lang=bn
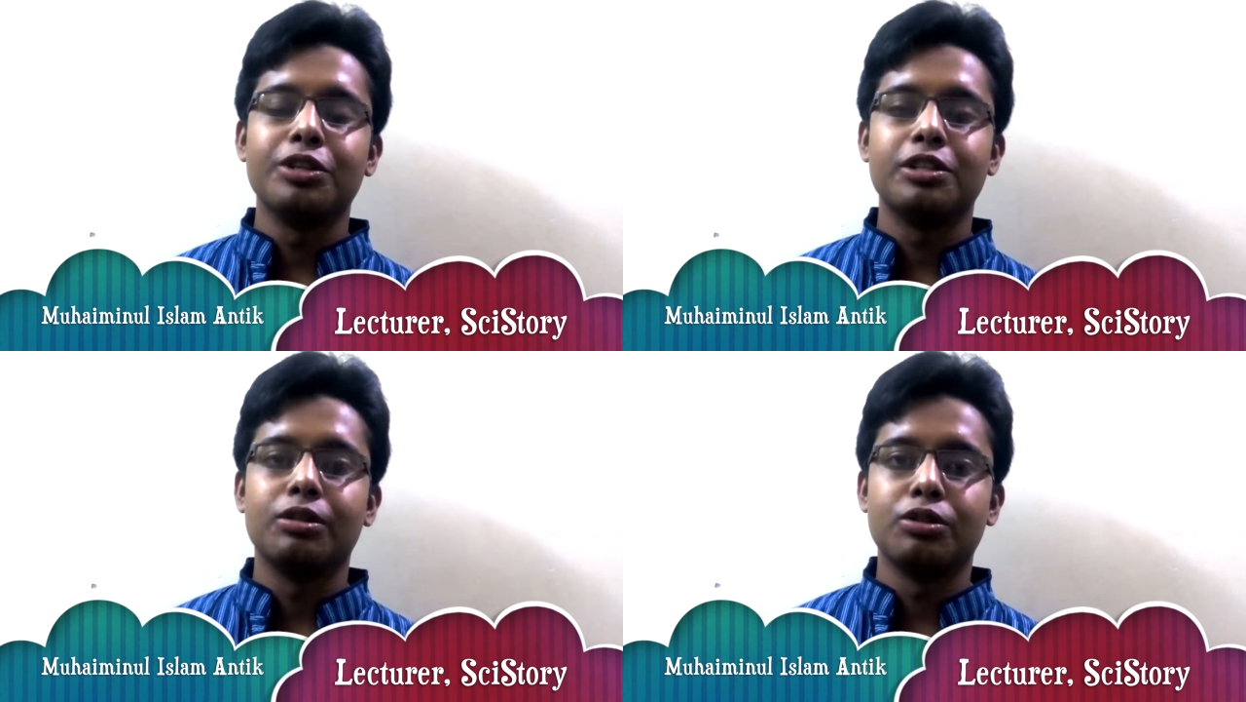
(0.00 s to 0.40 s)
একটি
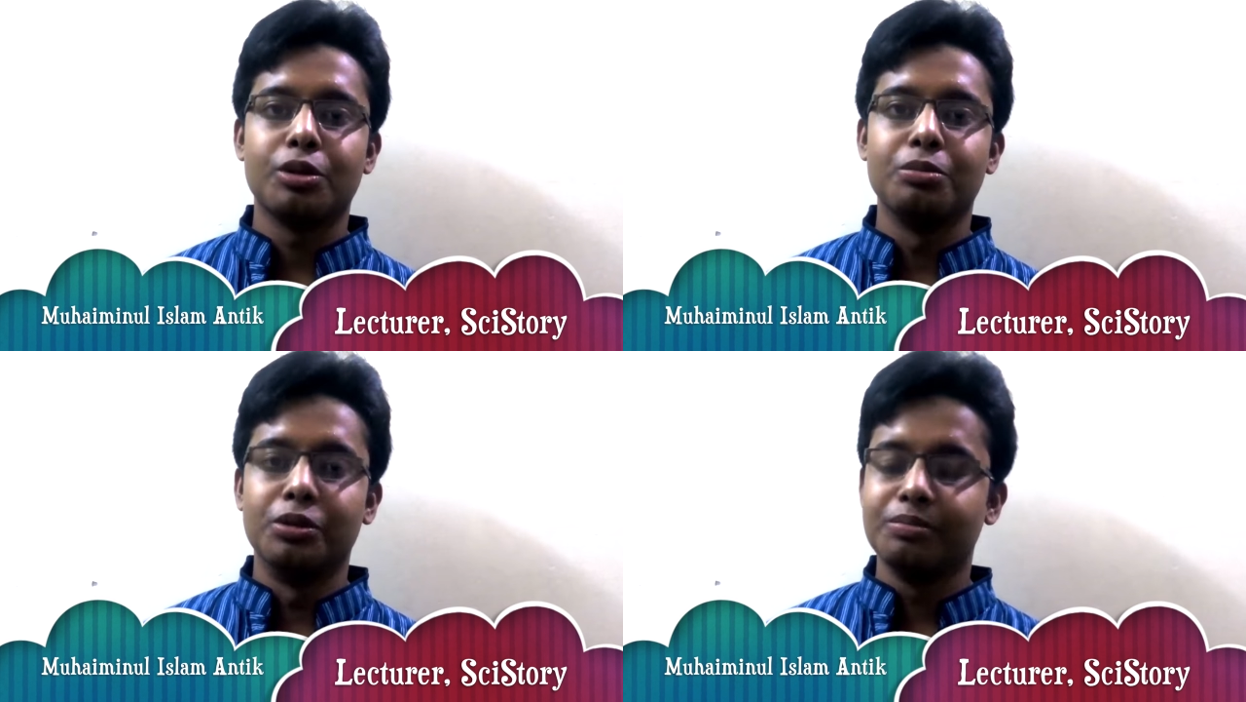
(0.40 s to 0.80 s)

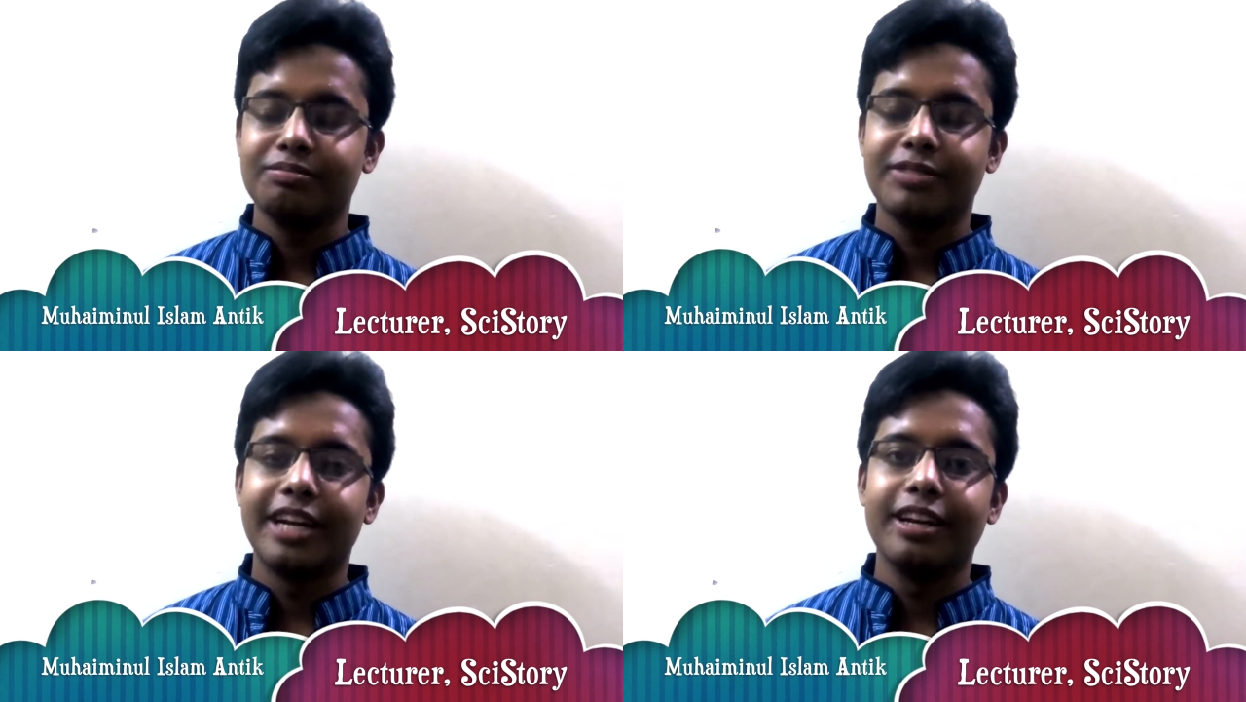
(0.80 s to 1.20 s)
অপরিচিত শব্দ
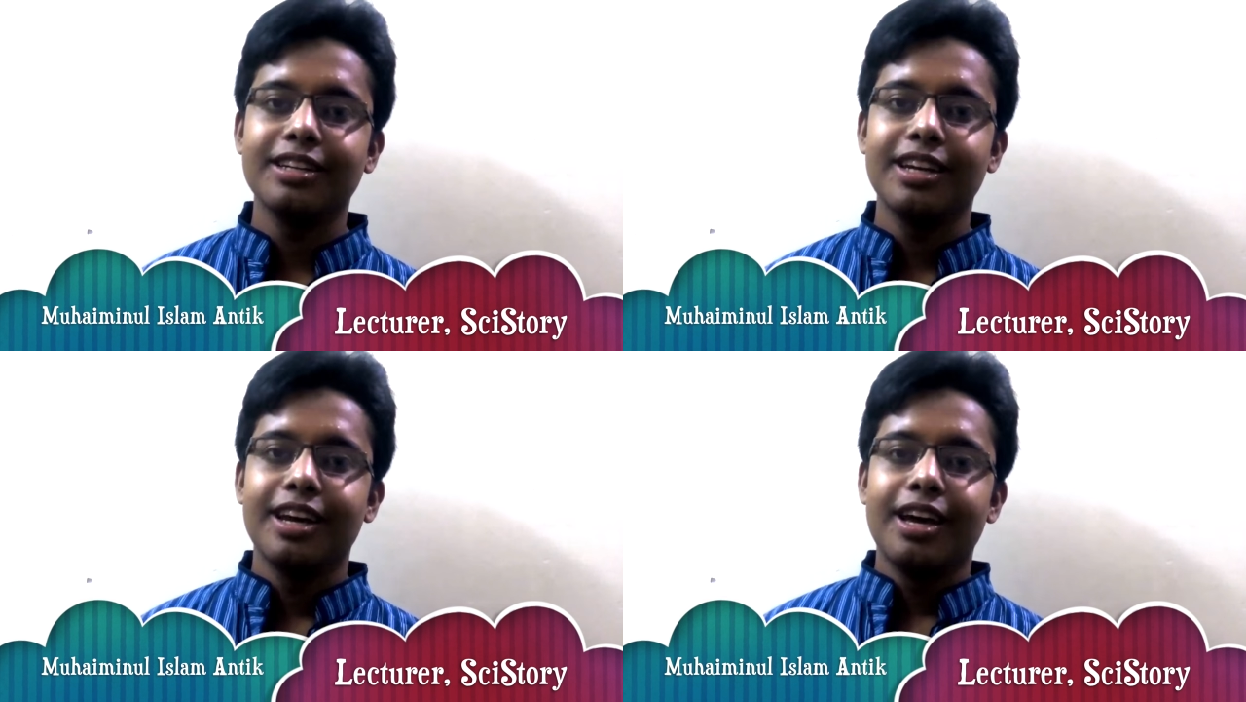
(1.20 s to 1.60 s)

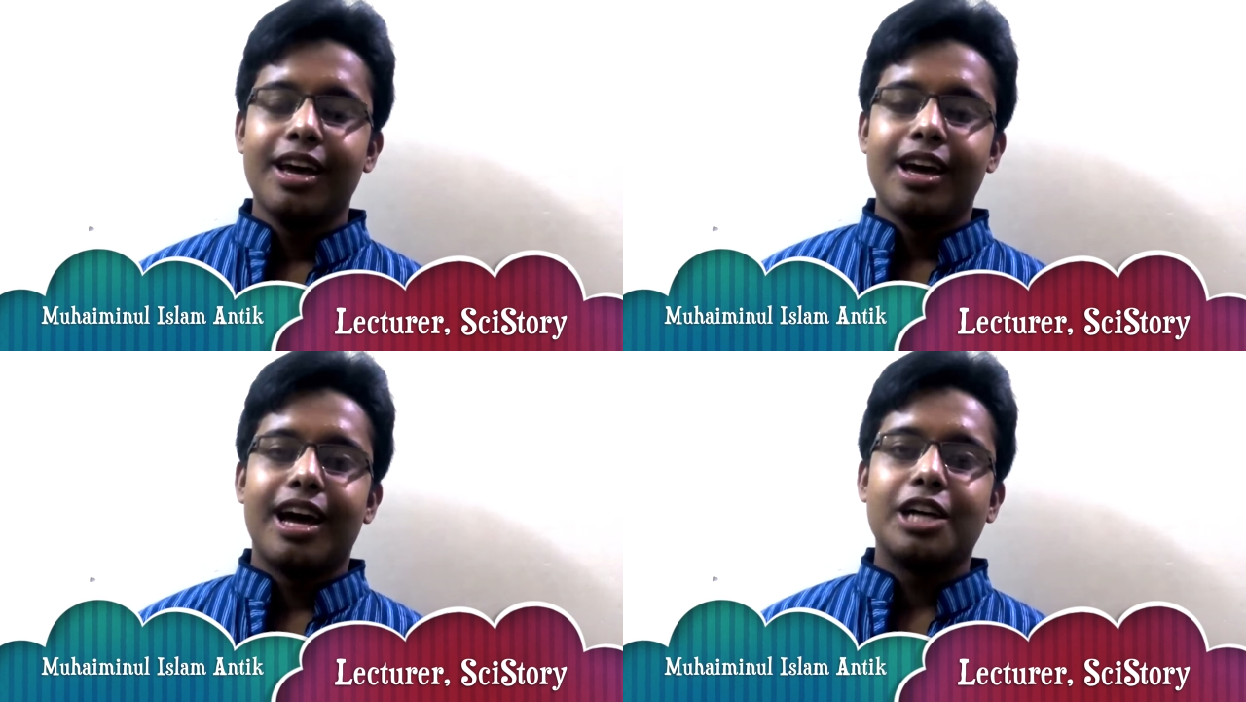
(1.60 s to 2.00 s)
তাই না
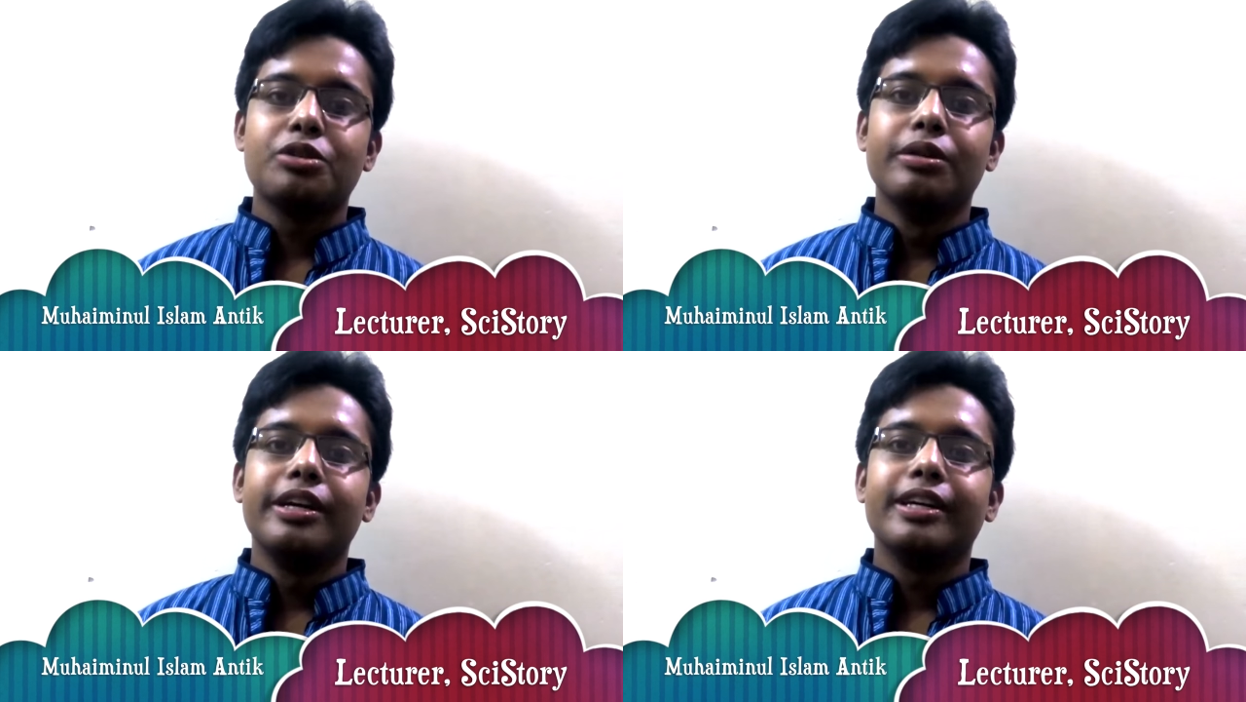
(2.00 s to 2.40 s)

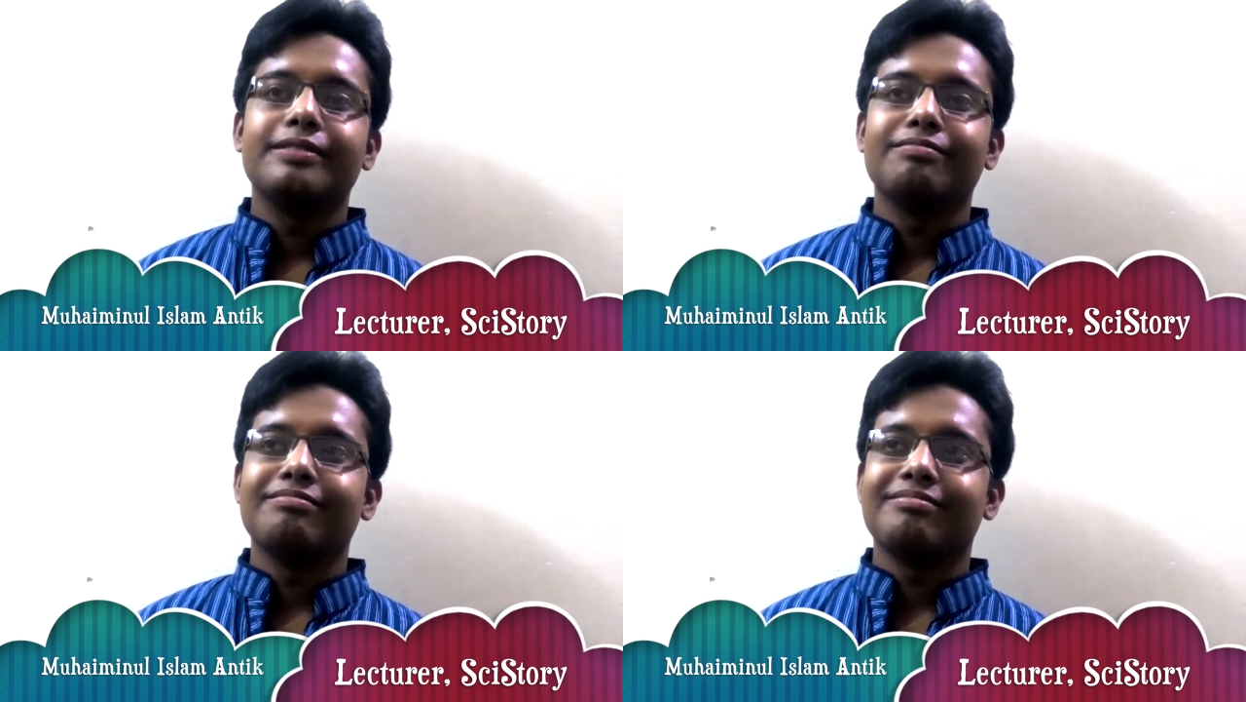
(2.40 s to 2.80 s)
আসলে